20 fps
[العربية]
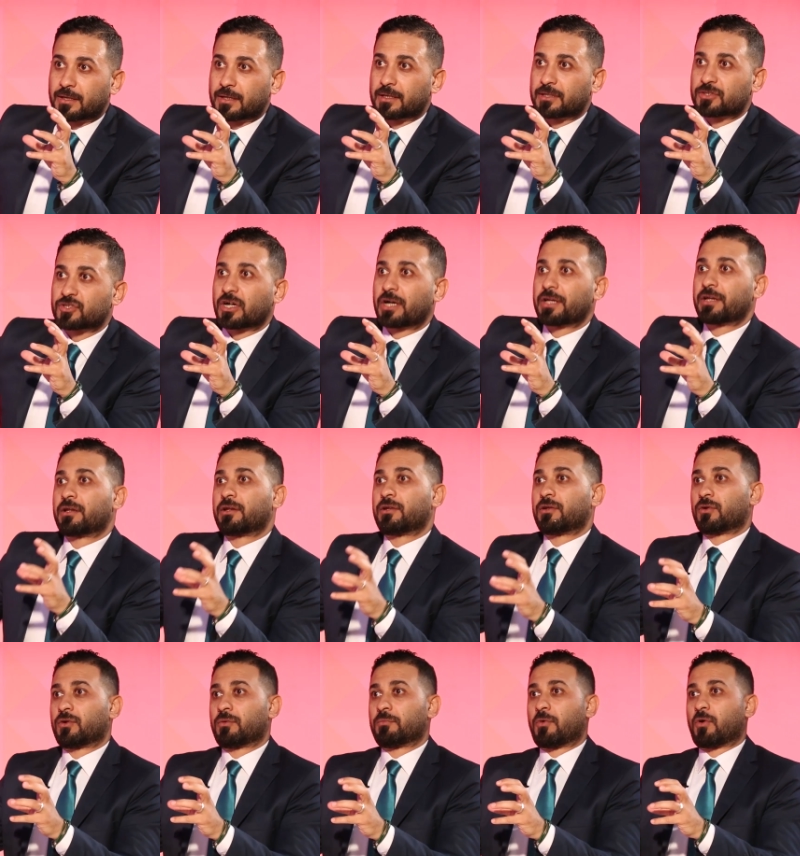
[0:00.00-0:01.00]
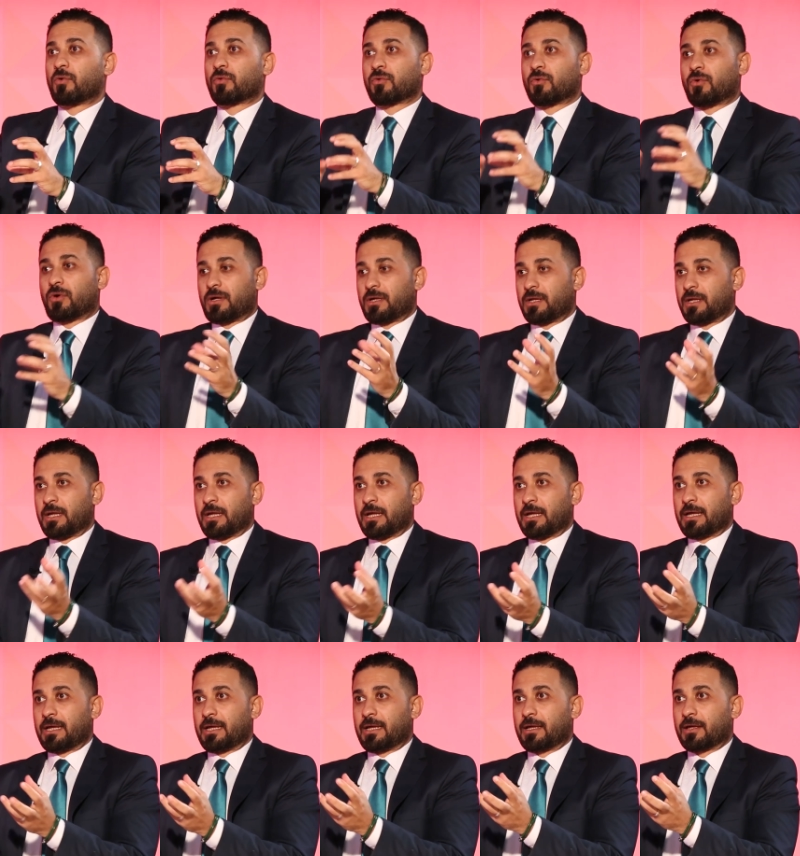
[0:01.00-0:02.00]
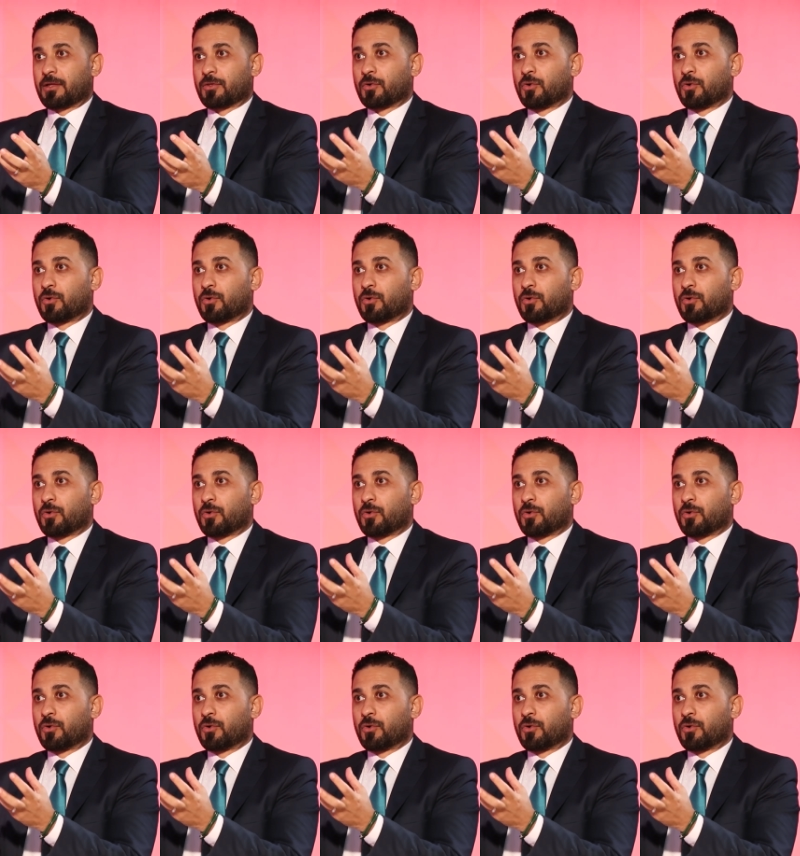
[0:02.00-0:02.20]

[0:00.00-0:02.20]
آه، كان انه الموضوع آه،